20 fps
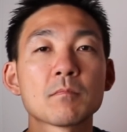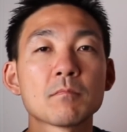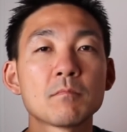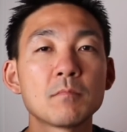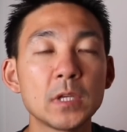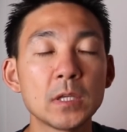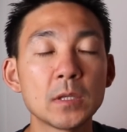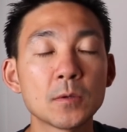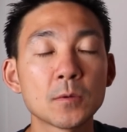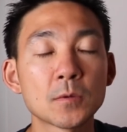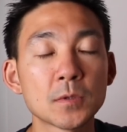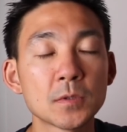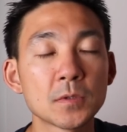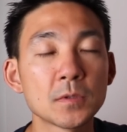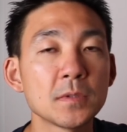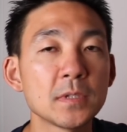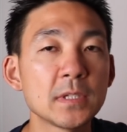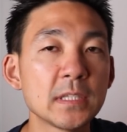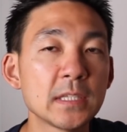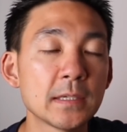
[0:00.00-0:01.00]
ビットコイン
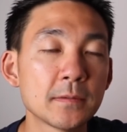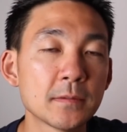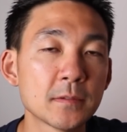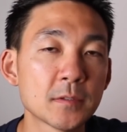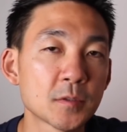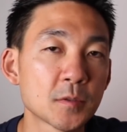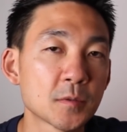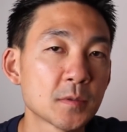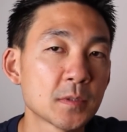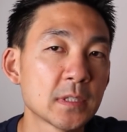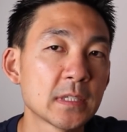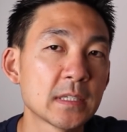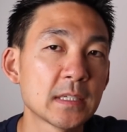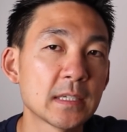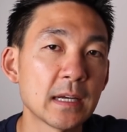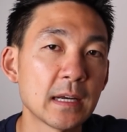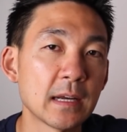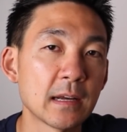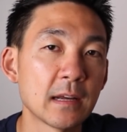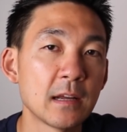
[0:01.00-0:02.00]
の ETF の承認
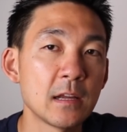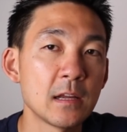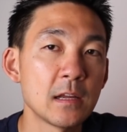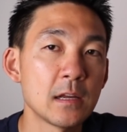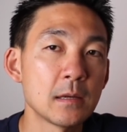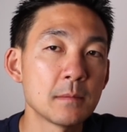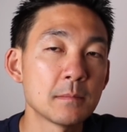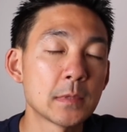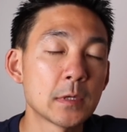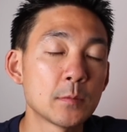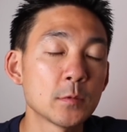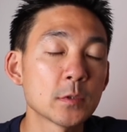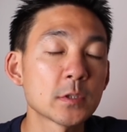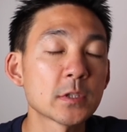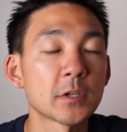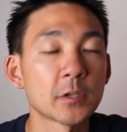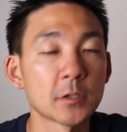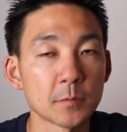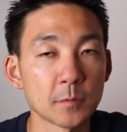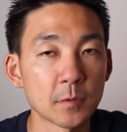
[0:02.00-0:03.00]
が思っ
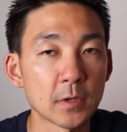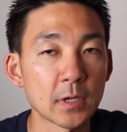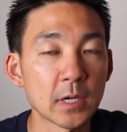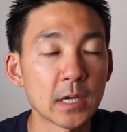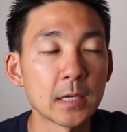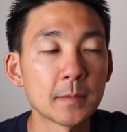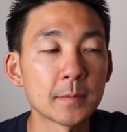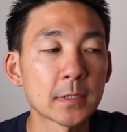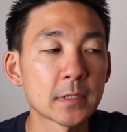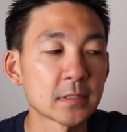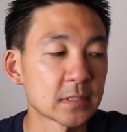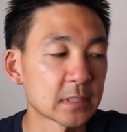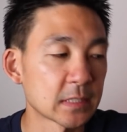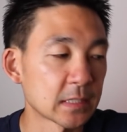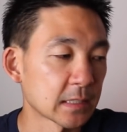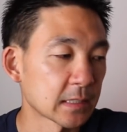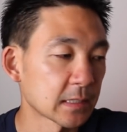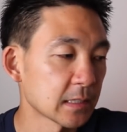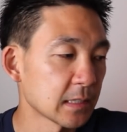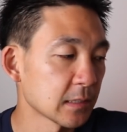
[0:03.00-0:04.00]
たよりも早まるんじゃ
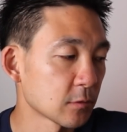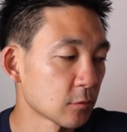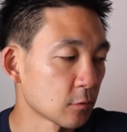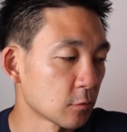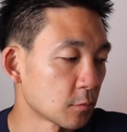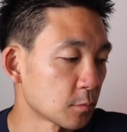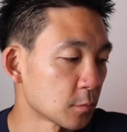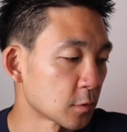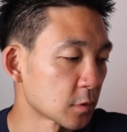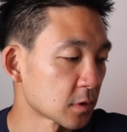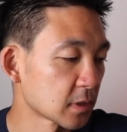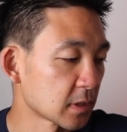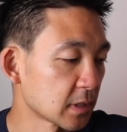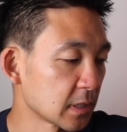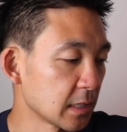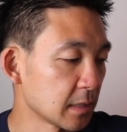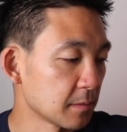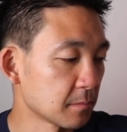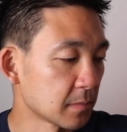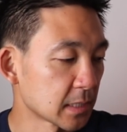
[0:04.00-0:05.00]
ないかなと思っ
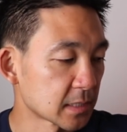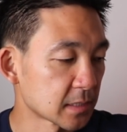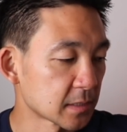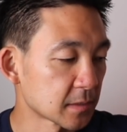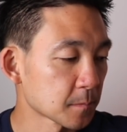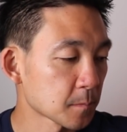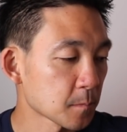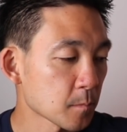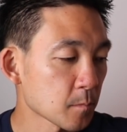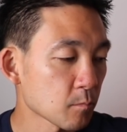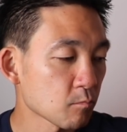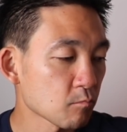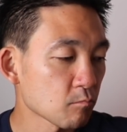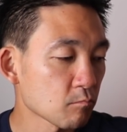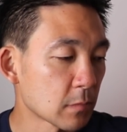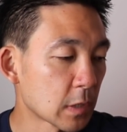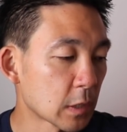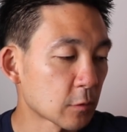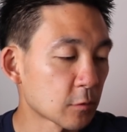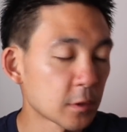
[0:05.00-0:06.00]
てます。
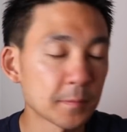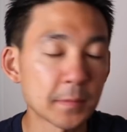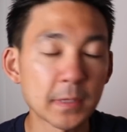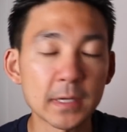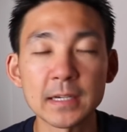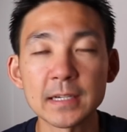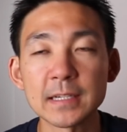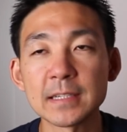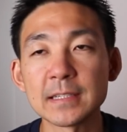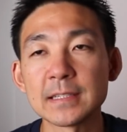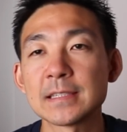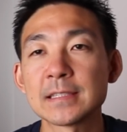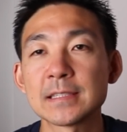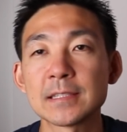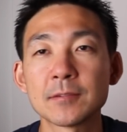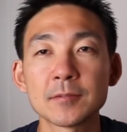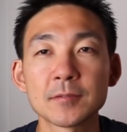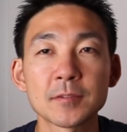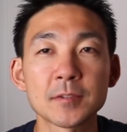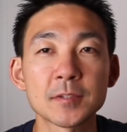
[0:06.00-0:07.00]
こればっかりはですね、
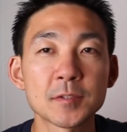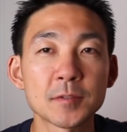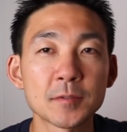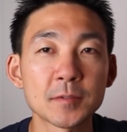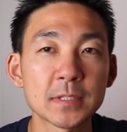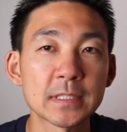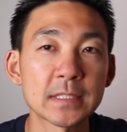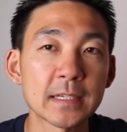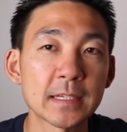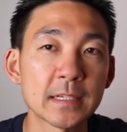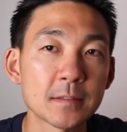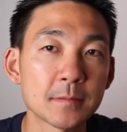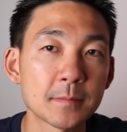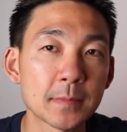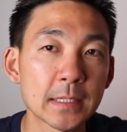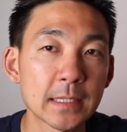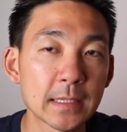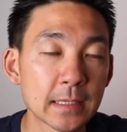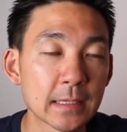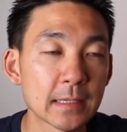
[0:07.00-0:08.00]
本当に承認される
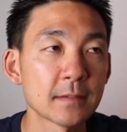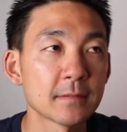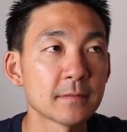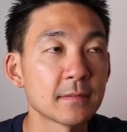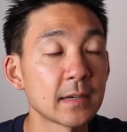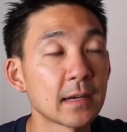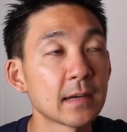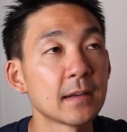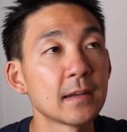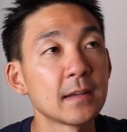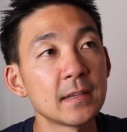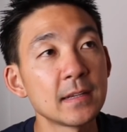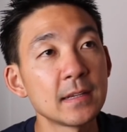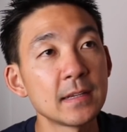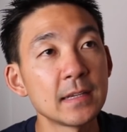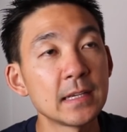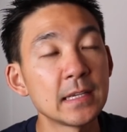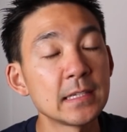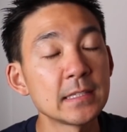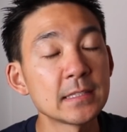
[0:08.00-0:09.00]
までは
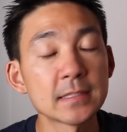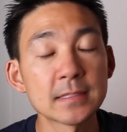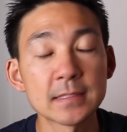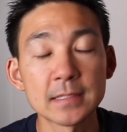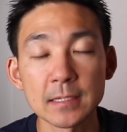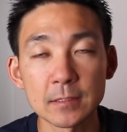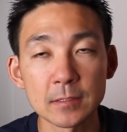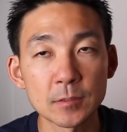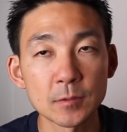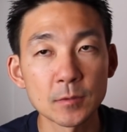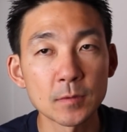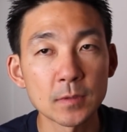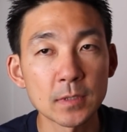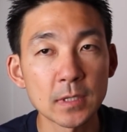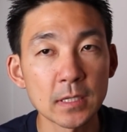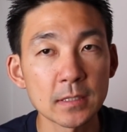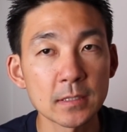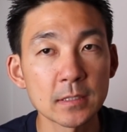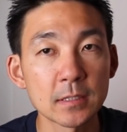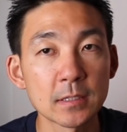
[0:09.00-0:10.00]
いつになるかどう
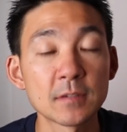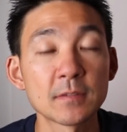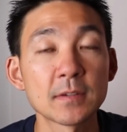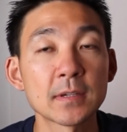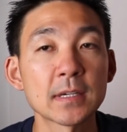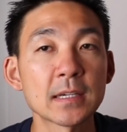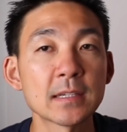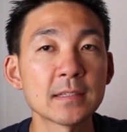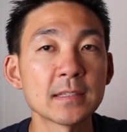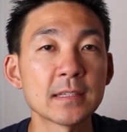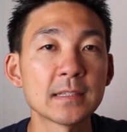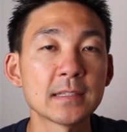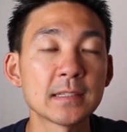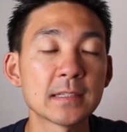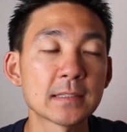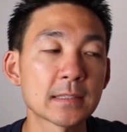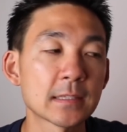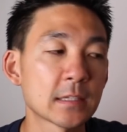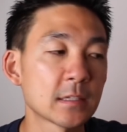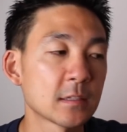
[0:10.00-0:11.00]
かっていうのは分かんないんで
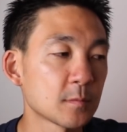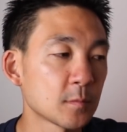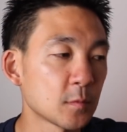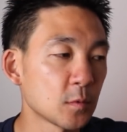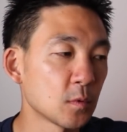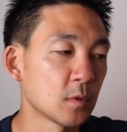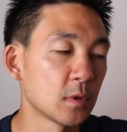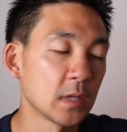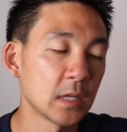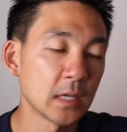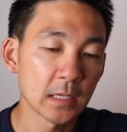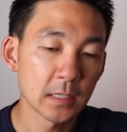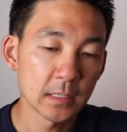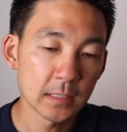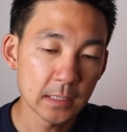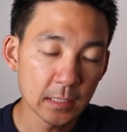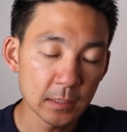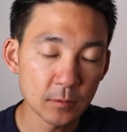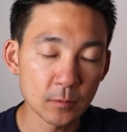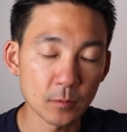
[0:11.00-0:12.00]
すけれども、
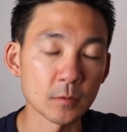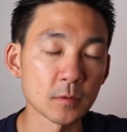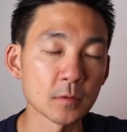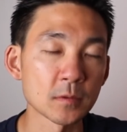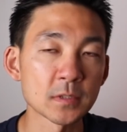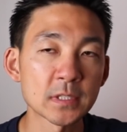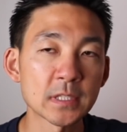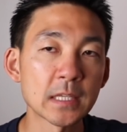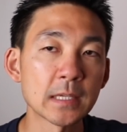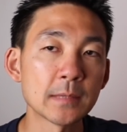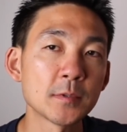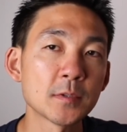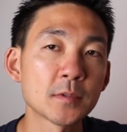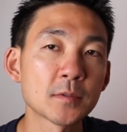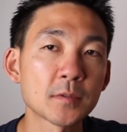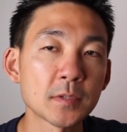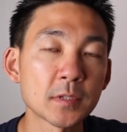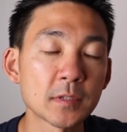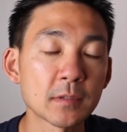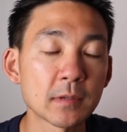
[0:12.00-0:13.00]
結構この
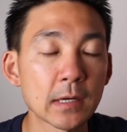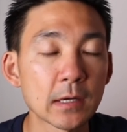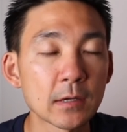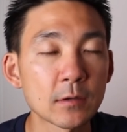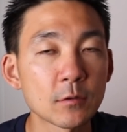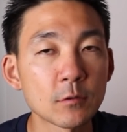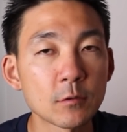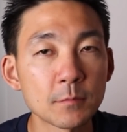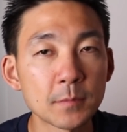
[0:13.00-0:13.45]
ステーブルコインの発行